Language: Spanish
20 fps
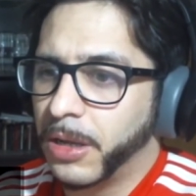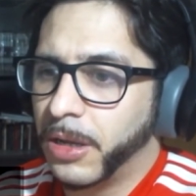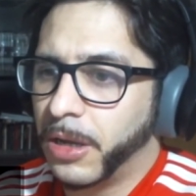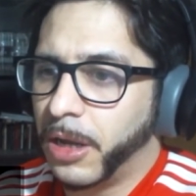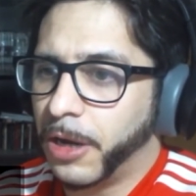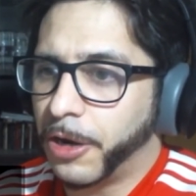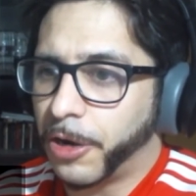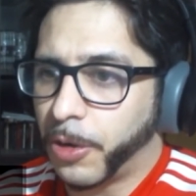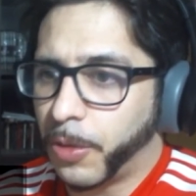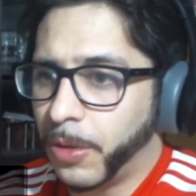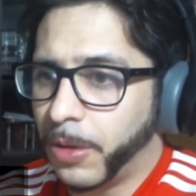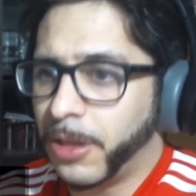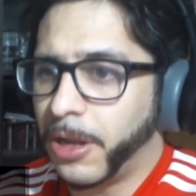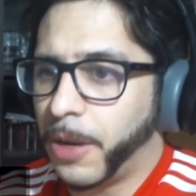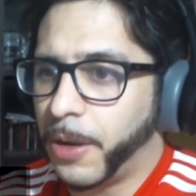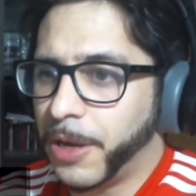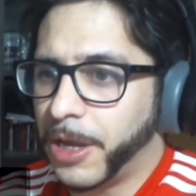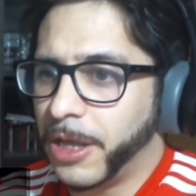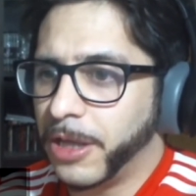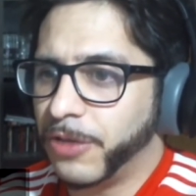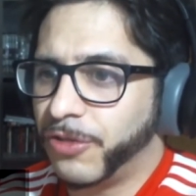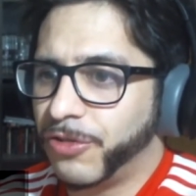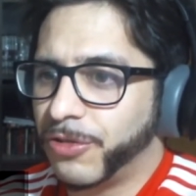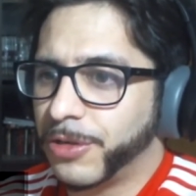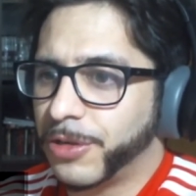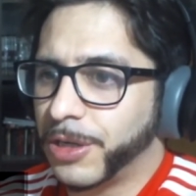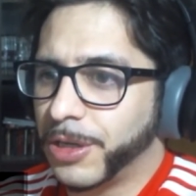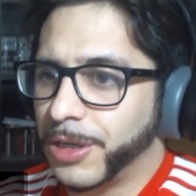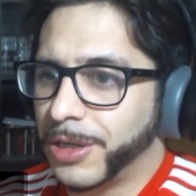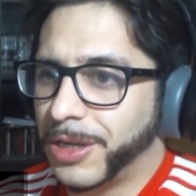el robot le había dicho
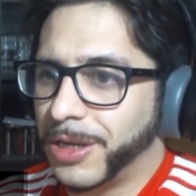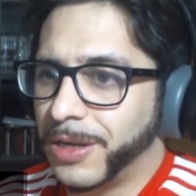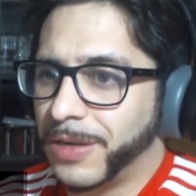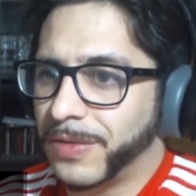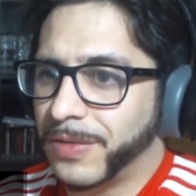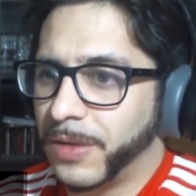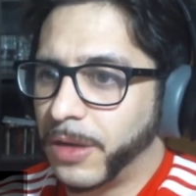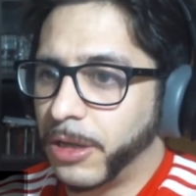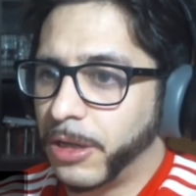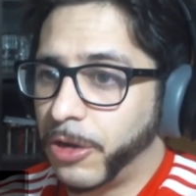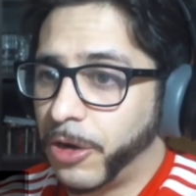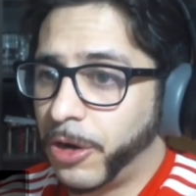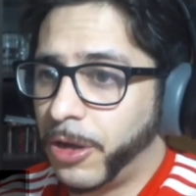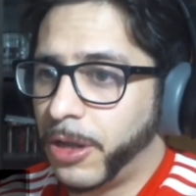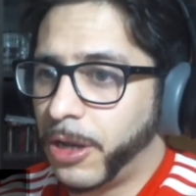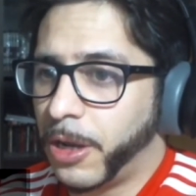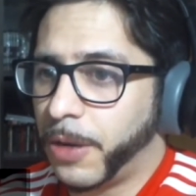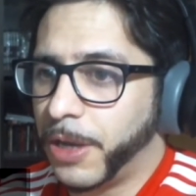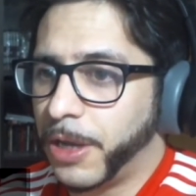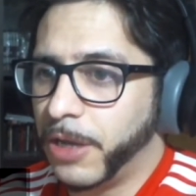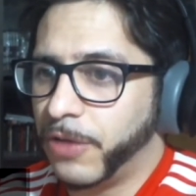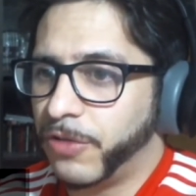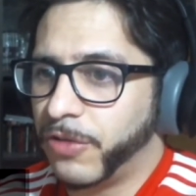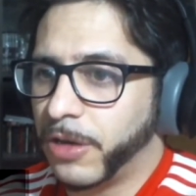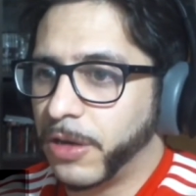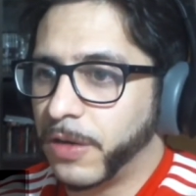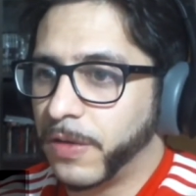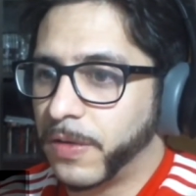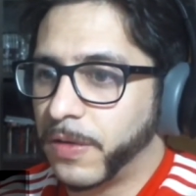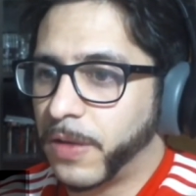que, el droide le había dicho que
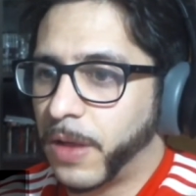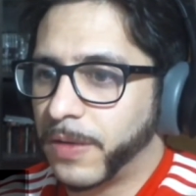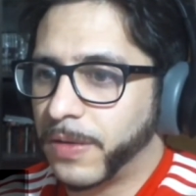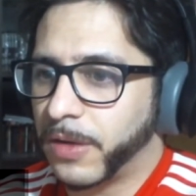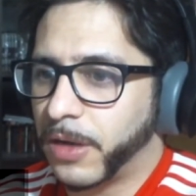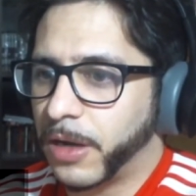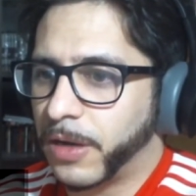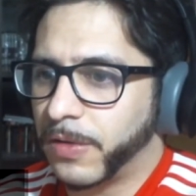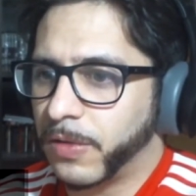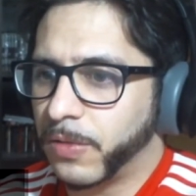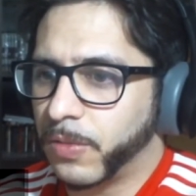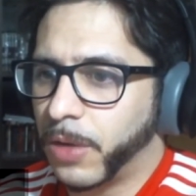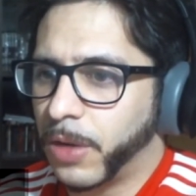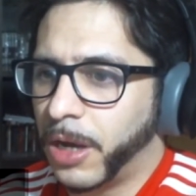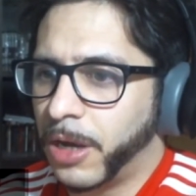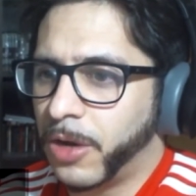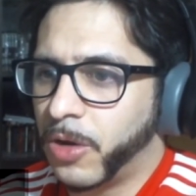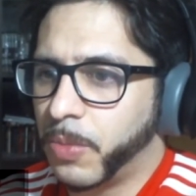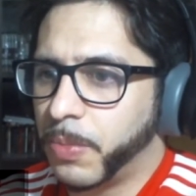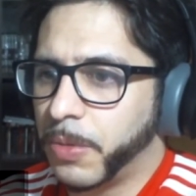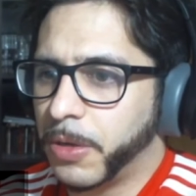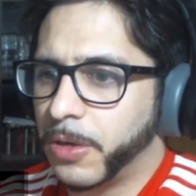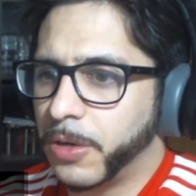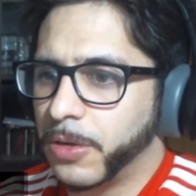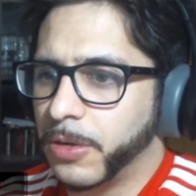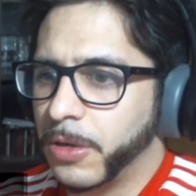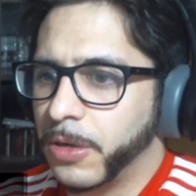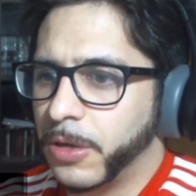necesitaba sacarte su casco, pero